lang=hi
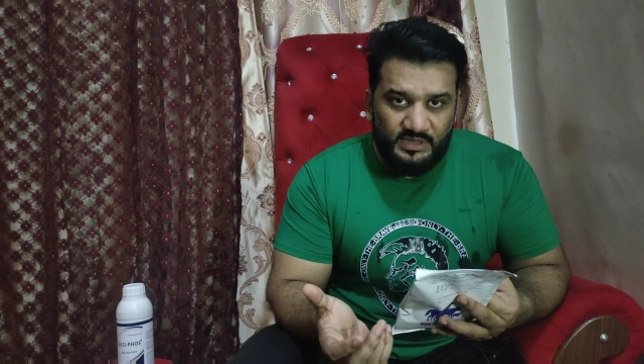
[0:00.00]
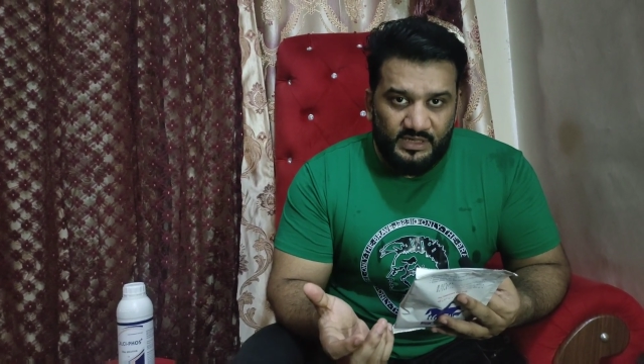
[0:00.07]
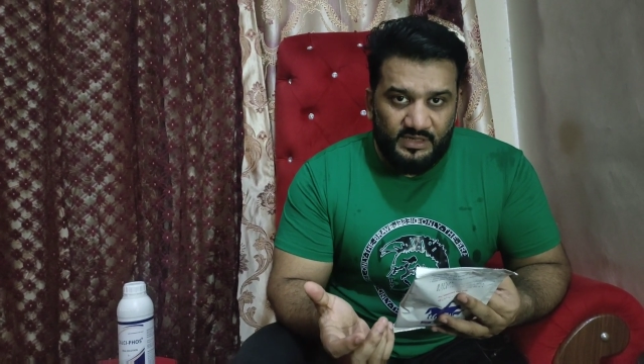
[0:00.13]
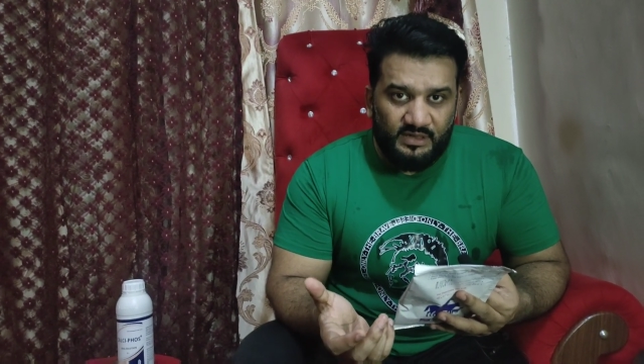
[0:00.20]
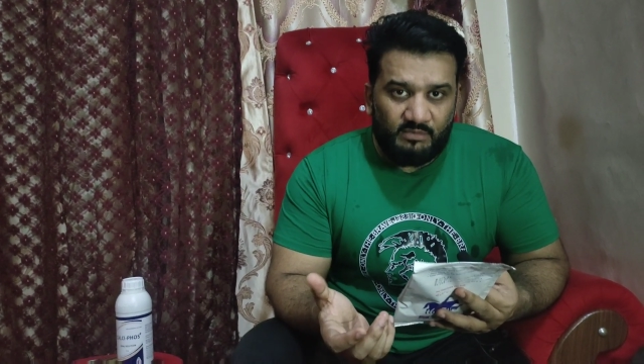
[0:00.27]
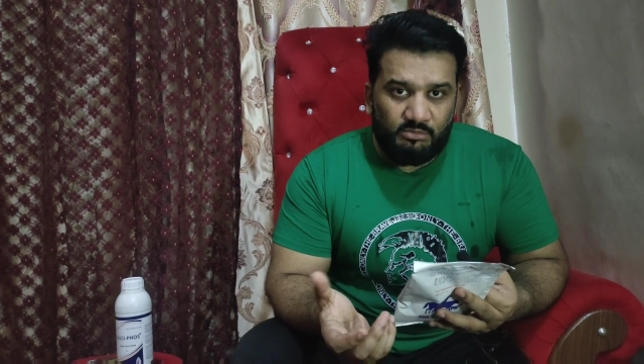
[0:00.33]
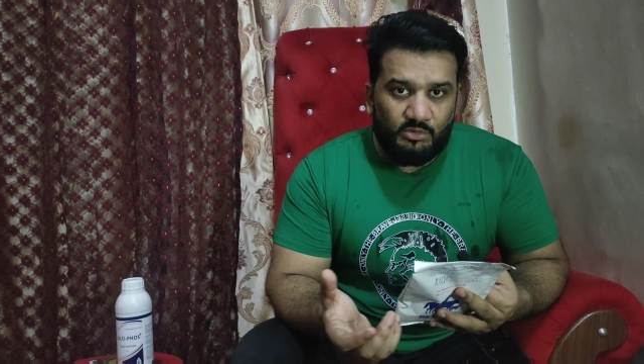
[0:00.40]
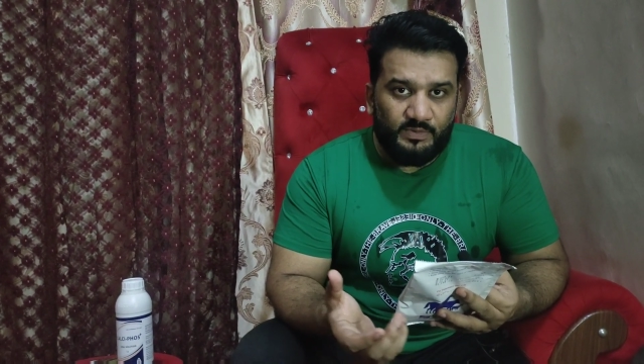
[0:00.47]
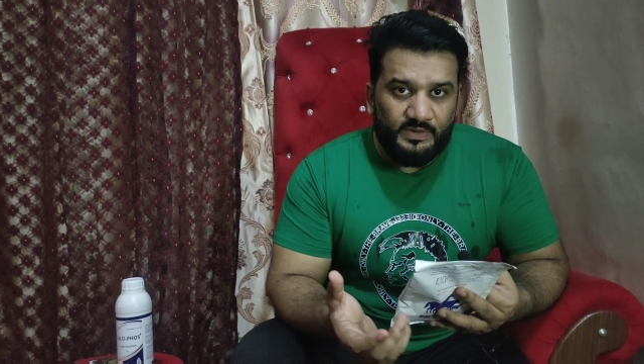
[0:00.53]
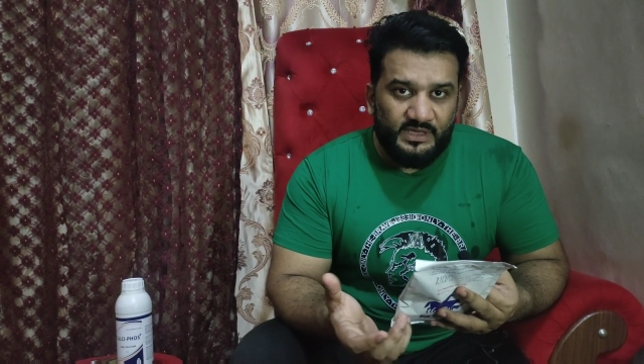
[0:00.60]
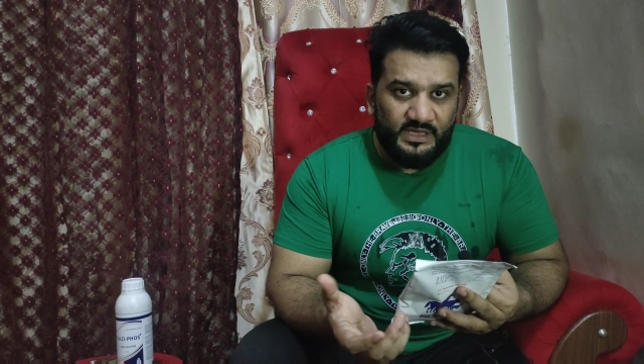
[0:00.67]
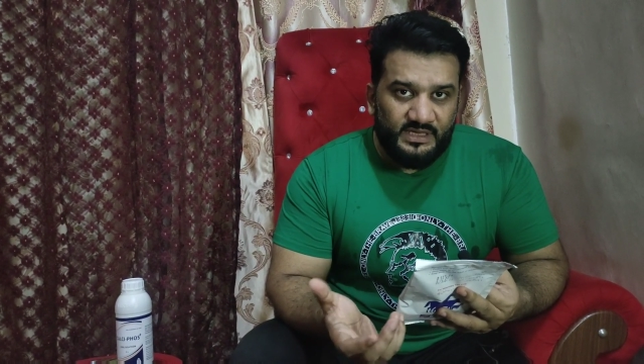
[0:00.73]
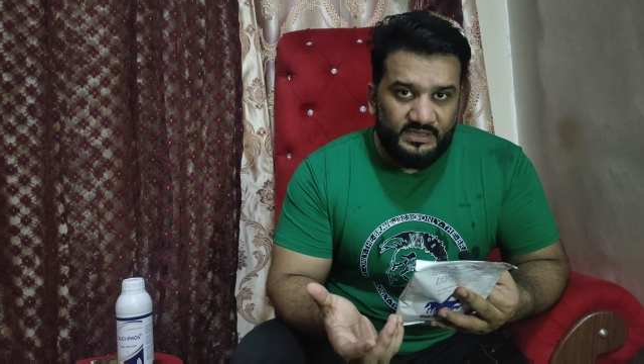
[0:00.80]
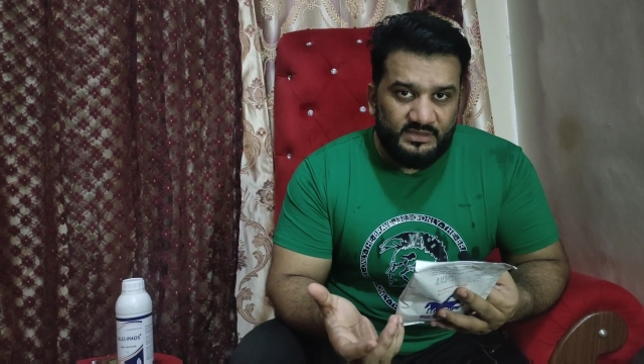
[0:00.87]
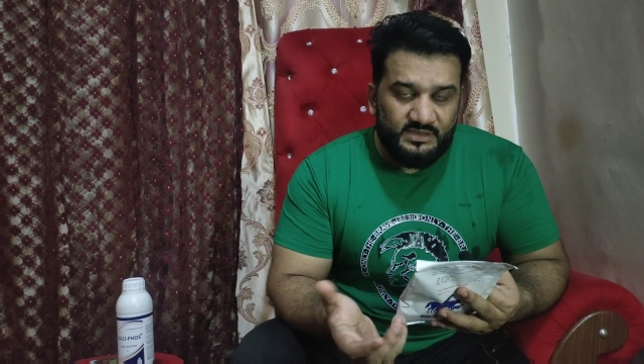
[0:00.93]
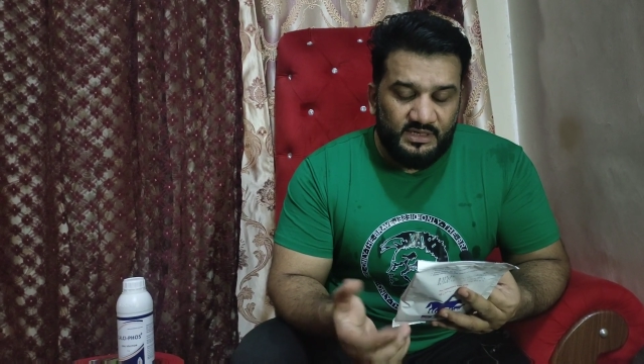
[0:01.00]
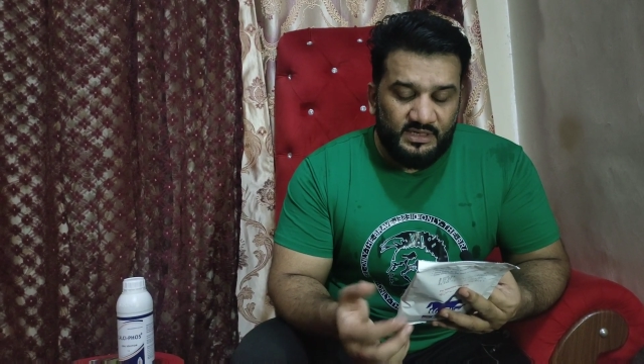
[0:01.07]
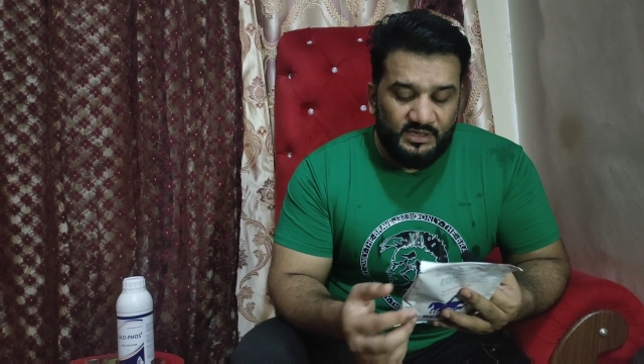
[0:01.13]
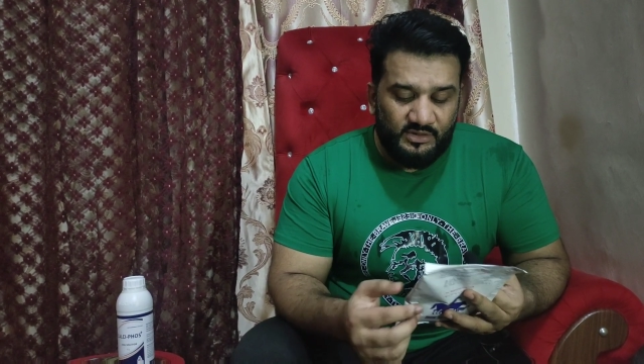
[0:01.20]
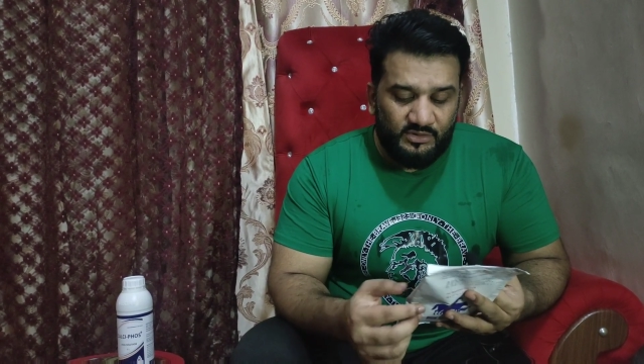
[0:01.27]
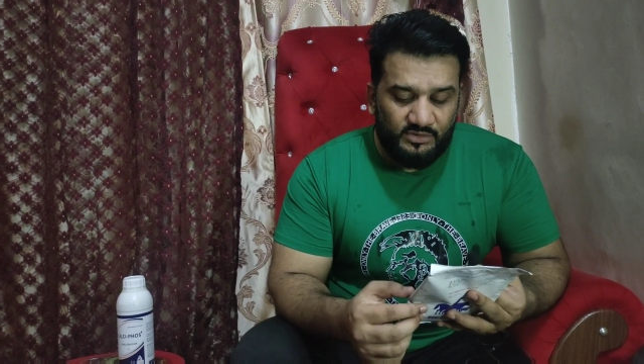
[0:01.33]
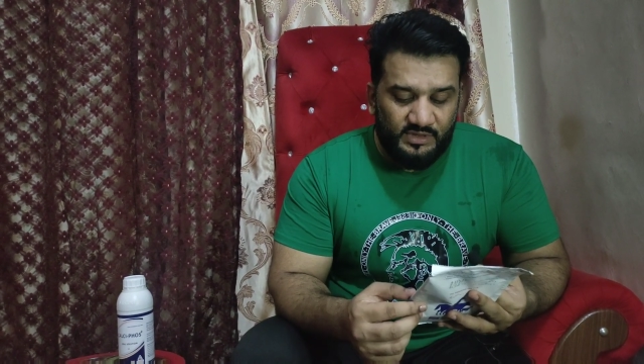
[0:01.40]
यानी कि आपको पता है किस
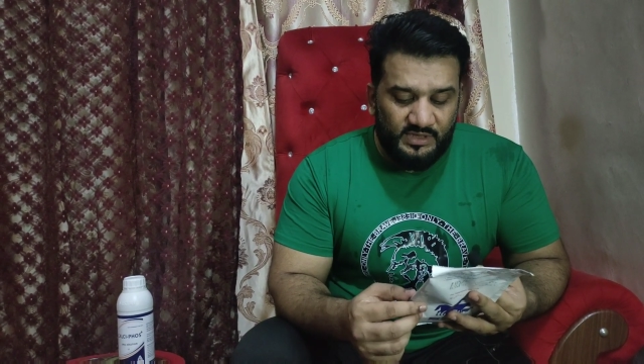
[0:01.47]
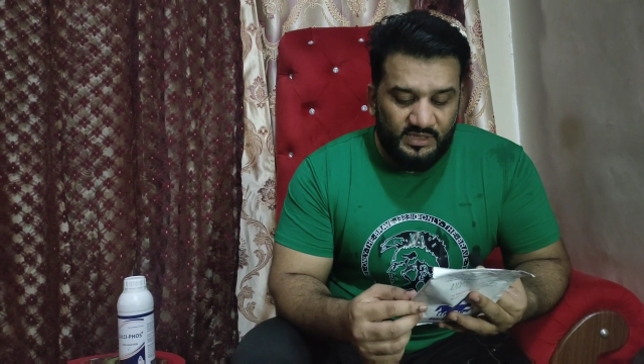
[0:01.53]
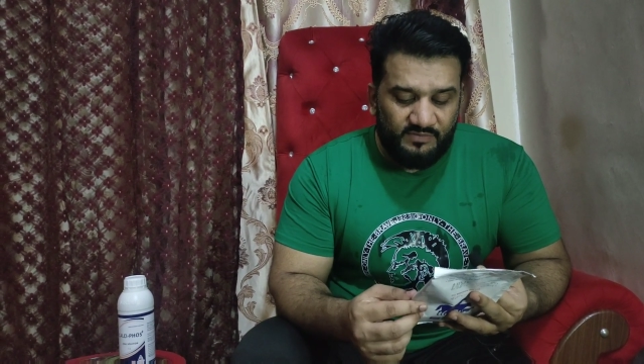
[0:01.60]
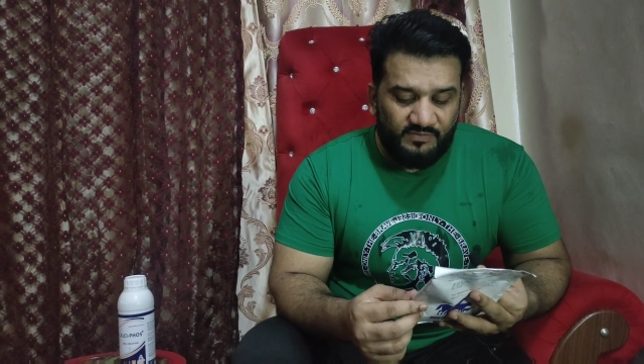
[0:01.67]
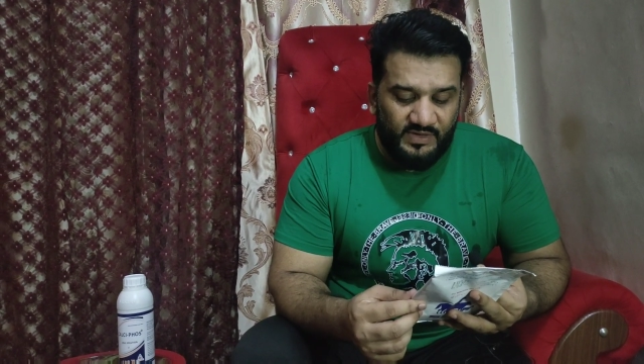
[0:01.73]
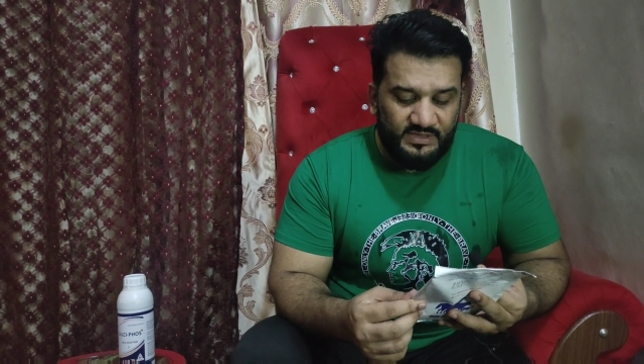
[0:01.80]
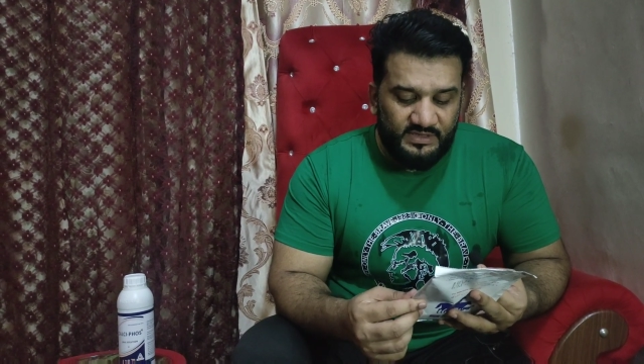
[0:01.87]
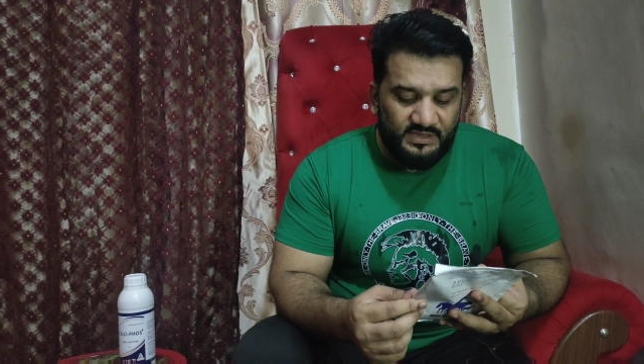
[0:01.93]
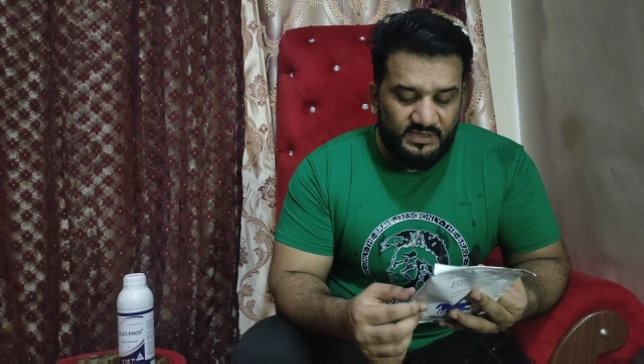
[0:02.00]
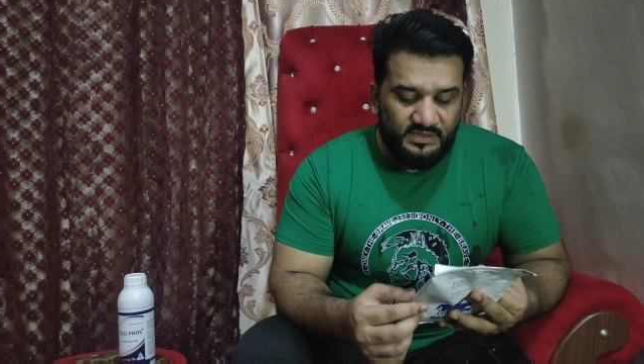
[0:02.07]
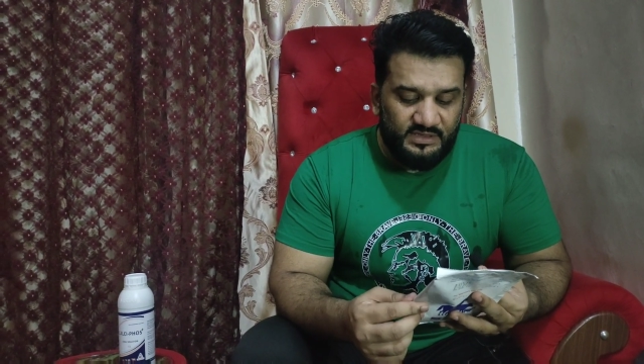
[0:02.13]
तरह की होती हैं फैंसी